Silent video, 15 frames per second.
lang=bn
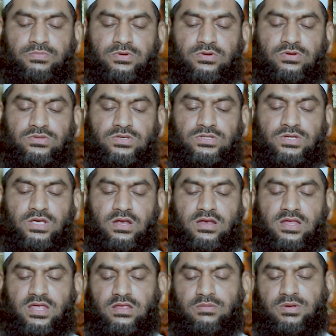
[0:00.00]
প্রগতিশীল
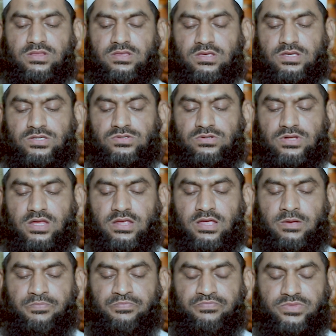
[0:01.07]
নারীবাদী কিছু নারী
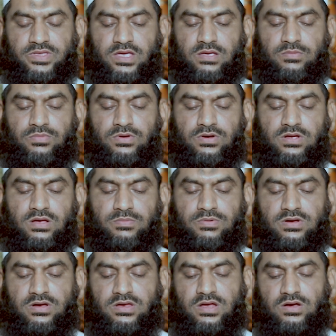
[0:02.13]
এই বোরকা
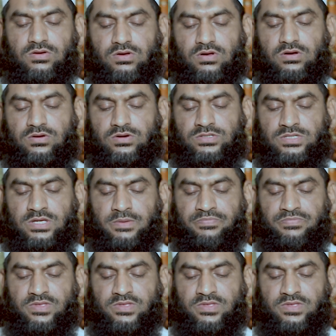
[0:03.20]
পরা নিয়ে ট্রল করছে